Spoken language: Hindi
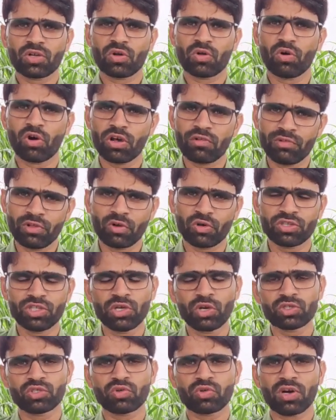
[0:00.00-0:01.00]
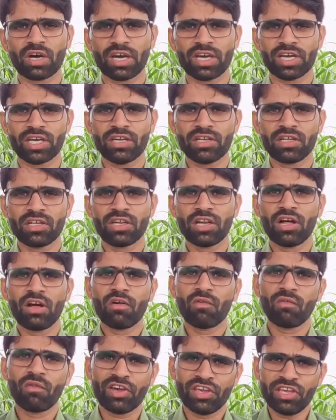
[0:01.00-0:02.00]
घोर विरोधी हो चुका है
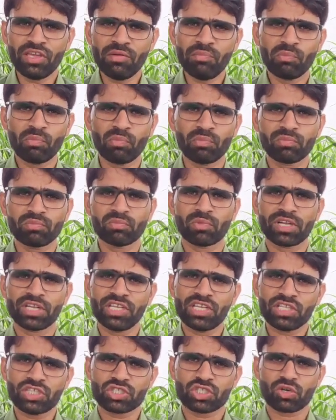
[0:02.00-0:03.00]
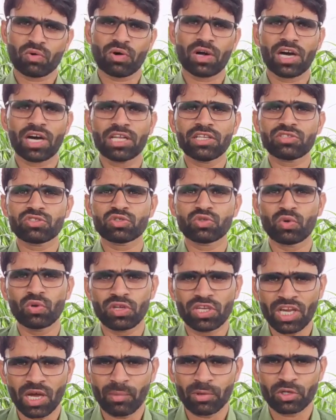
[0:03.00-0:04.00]
वहीं मनीष चौहान
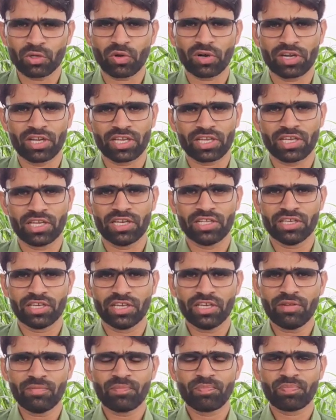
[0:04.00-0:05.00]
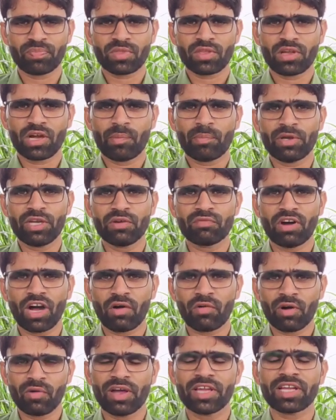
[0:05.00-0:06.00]
सुर्खिया बटोरने के लिए अपनी
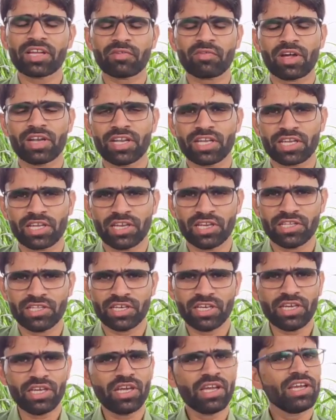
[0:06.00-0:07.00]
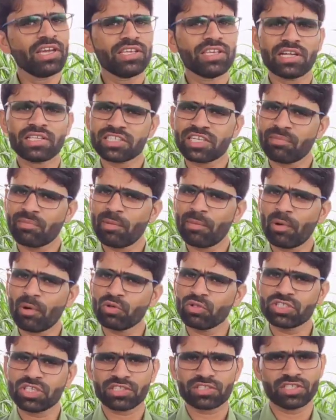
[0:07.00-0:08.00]
वाहवाही करवाने के लिए यात्रा में
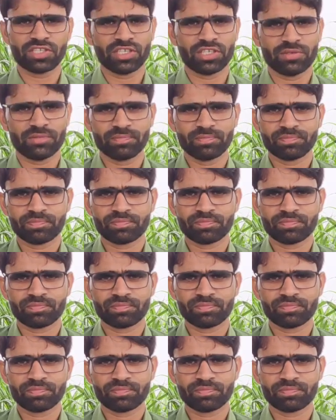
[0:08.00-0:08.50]
पहुंच जाते हैं